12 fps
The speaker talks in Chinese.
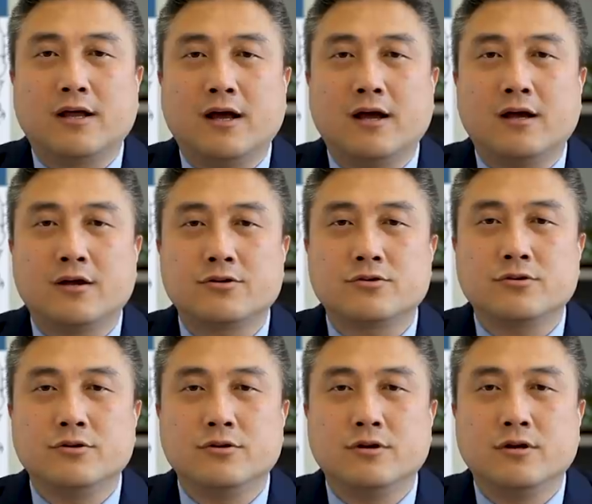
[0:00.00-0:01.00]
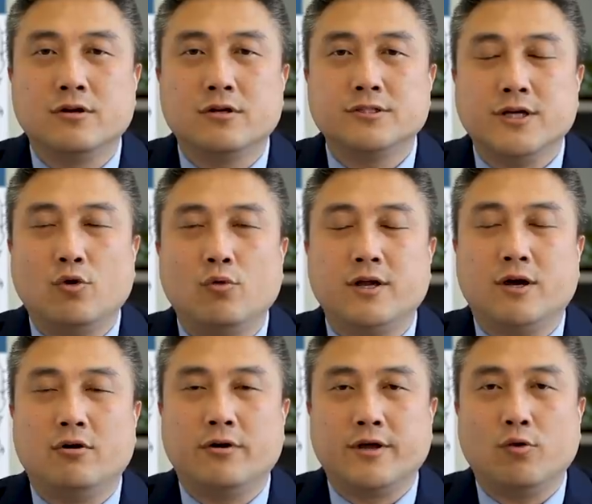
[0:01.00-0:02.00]
他是结婚以
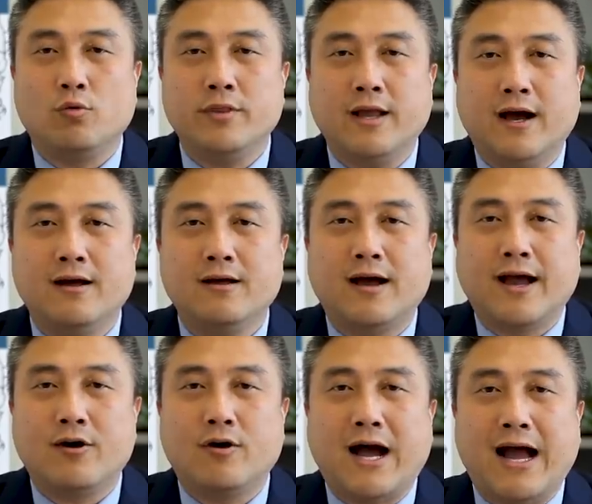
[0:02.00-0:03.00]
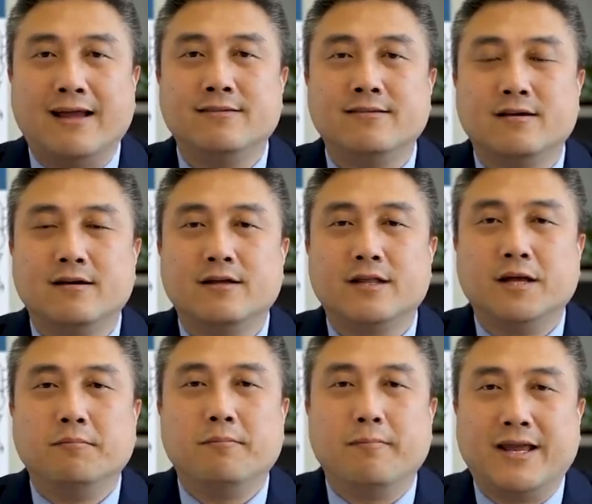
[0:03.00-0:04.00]
后离婚的，还有孩子，
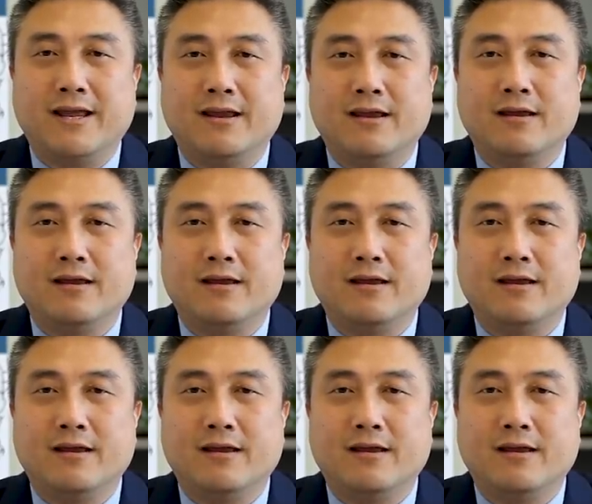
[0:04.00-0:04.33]
那么每